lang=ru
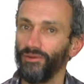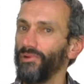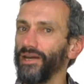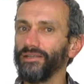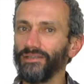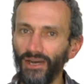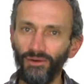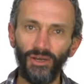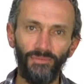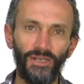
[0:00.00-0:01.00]
Мои
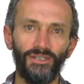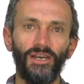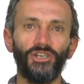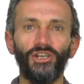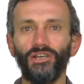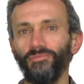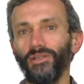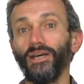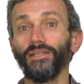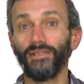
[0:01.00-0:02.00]
самые блестящие
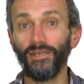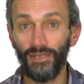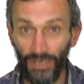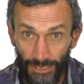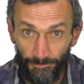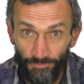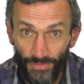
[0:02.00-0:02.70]
рекомендации ей.